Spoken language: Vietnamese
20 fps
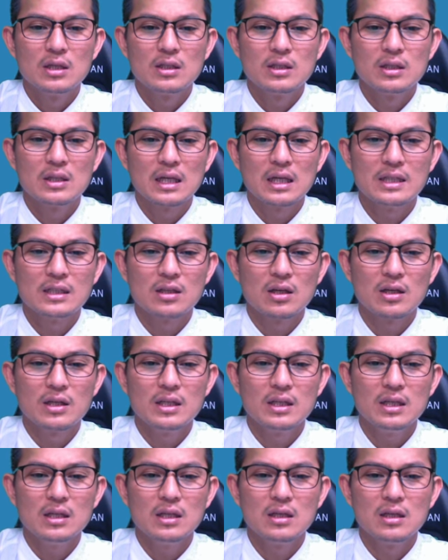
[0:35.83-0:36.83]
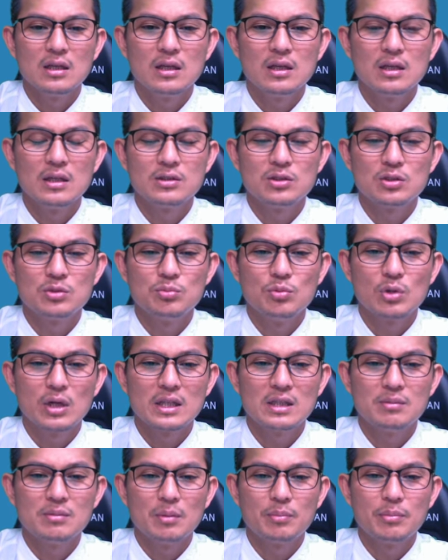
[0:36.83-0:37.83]
nên là những đó nhé cho chúng ngay
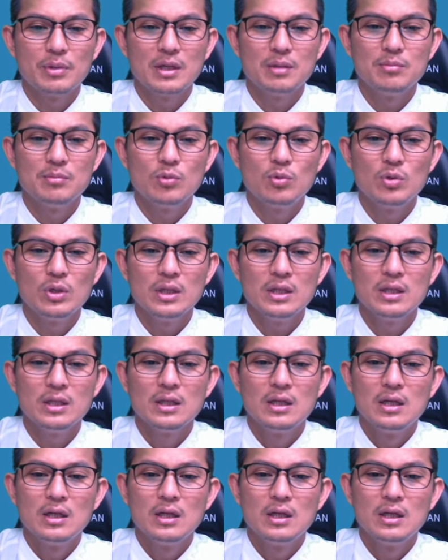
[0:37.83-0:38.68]
ti mà phây muối